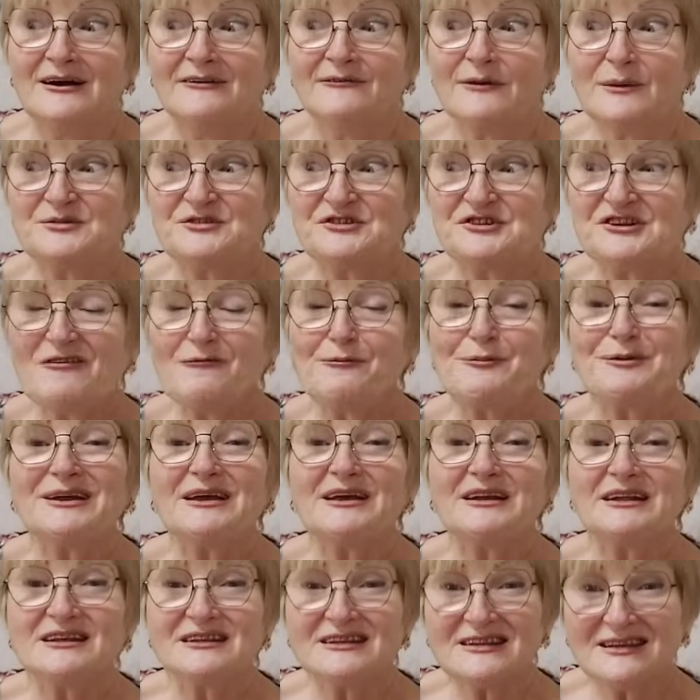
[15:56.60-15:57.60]
Вообще в
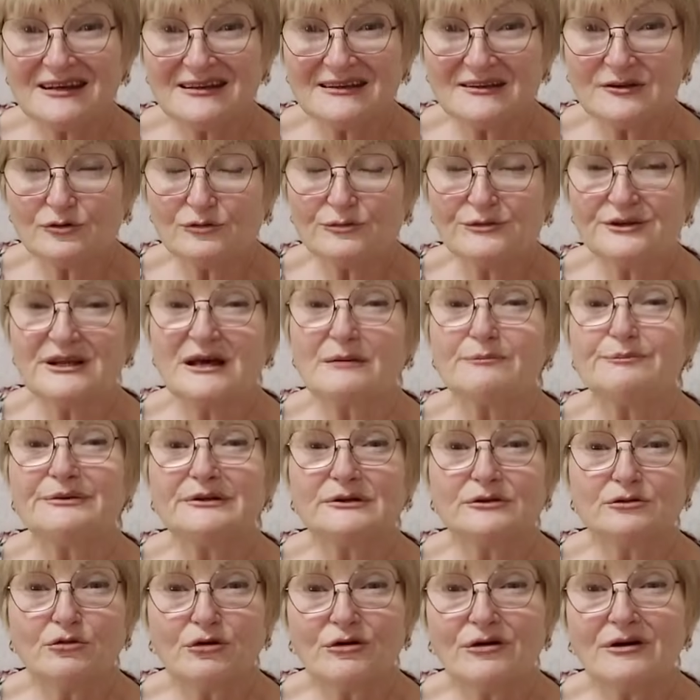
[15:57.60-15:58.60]
приоритете у меня
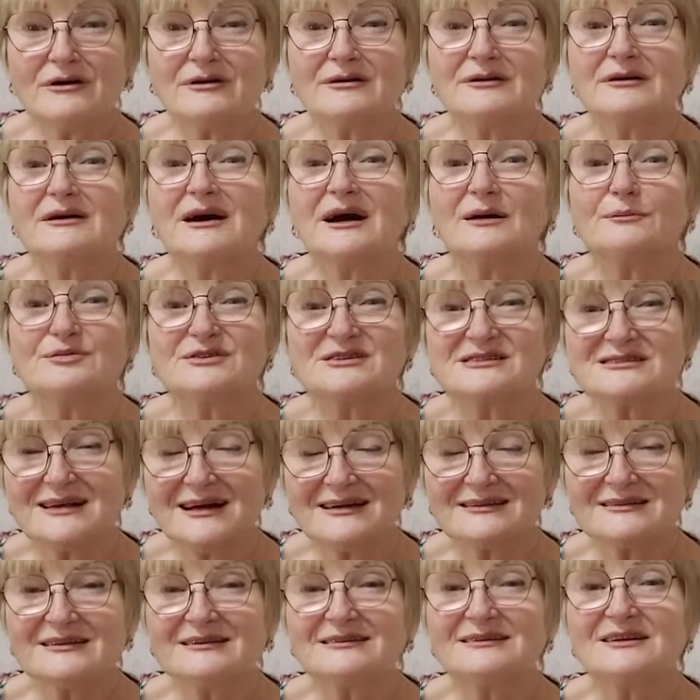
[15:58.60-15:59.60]
белок
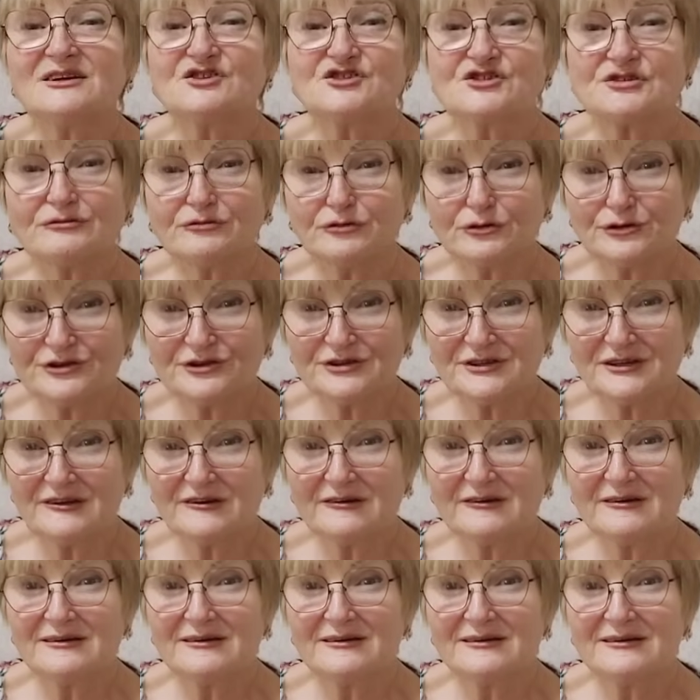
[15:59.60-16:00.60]
обязательно
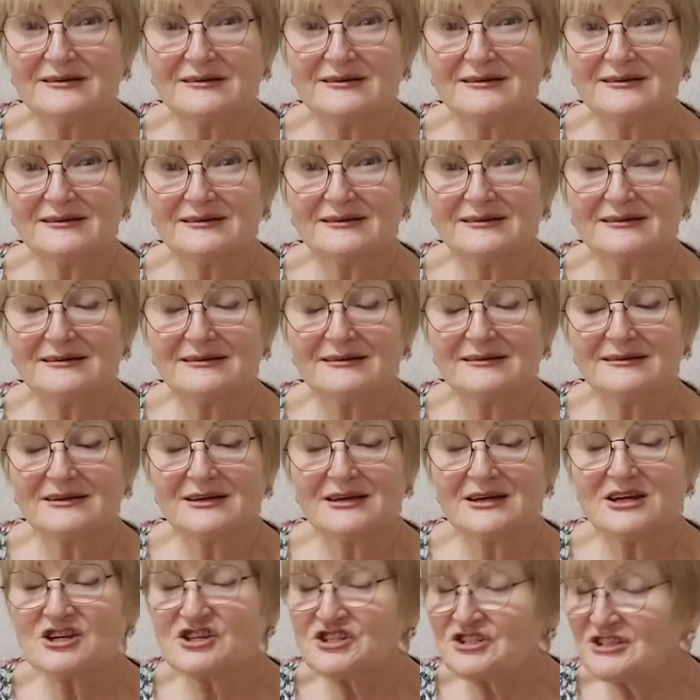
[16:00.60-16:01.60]
животный.
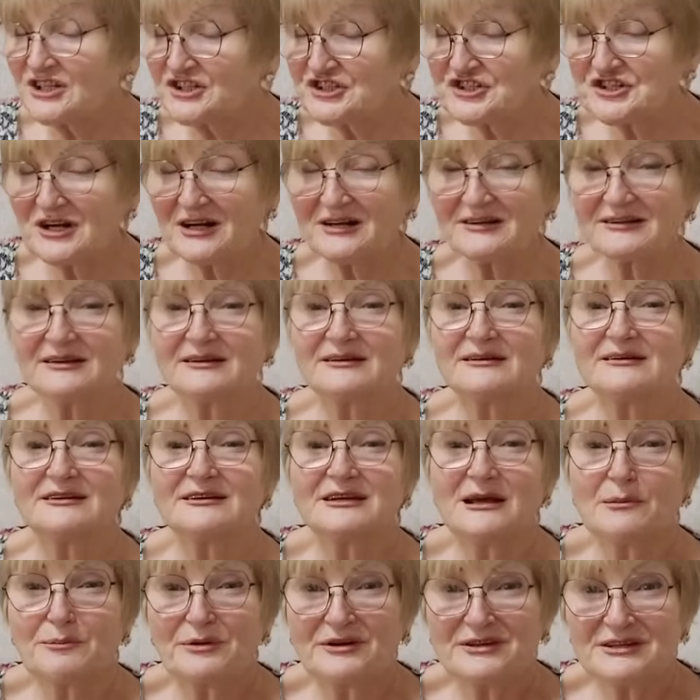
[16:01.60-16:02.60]
Изначально
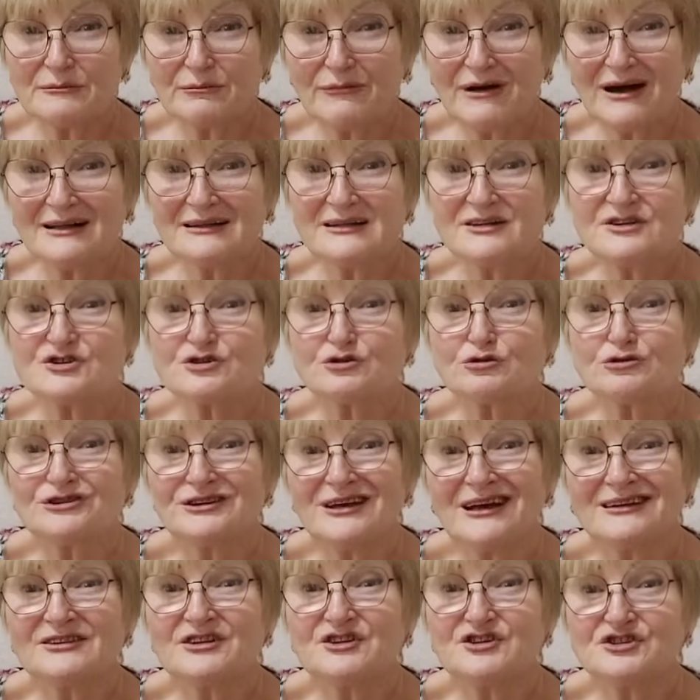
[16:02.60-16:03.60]
я понимала, что
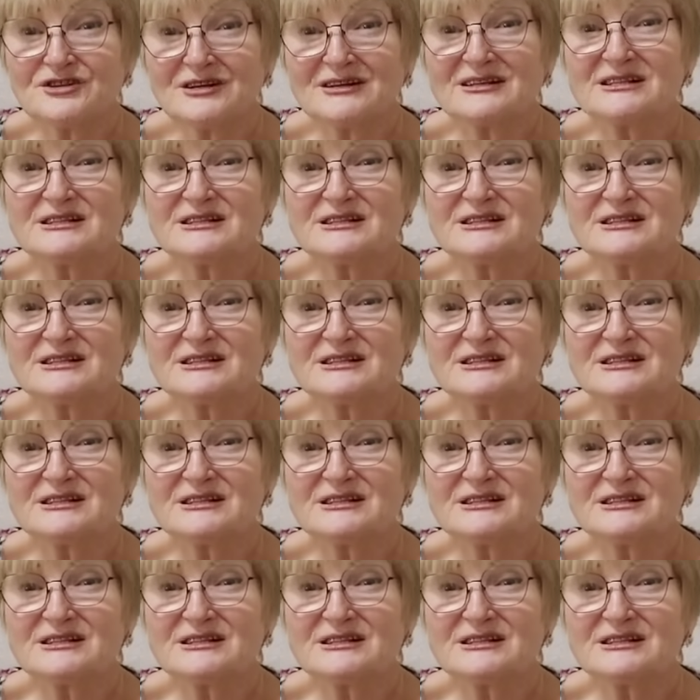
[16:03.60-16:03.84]
я должна